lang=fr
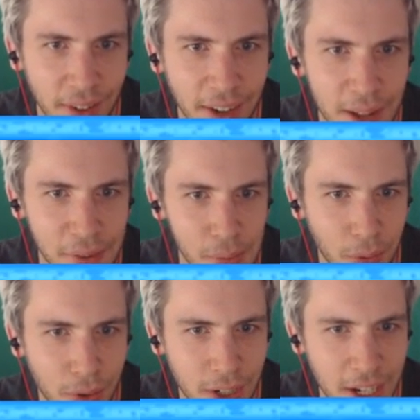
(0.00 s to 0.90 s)
On a les
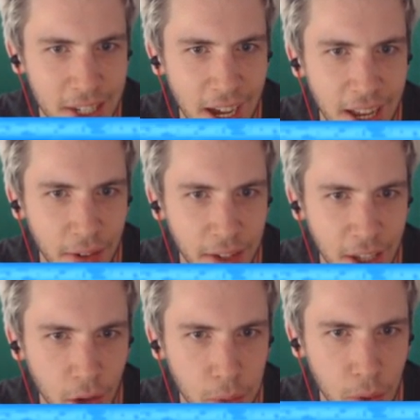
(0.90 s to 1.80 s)
fripons pour gérer ça, et là, on a
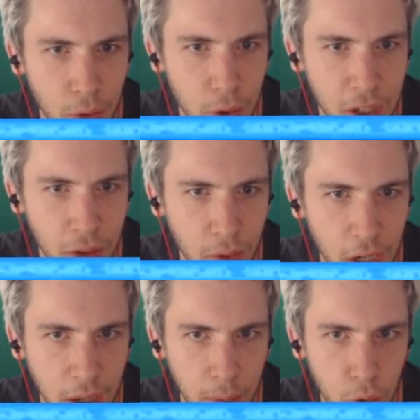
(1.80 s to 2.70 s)
40 millions d'unités, donc
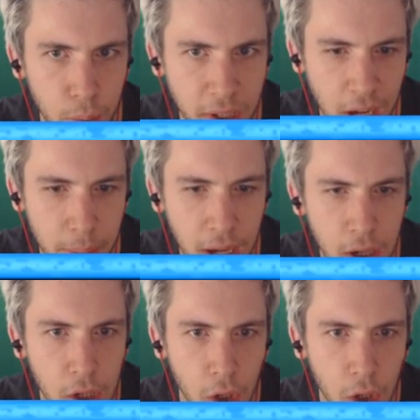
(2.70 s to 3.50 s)
là, clairement, tu passeras pas.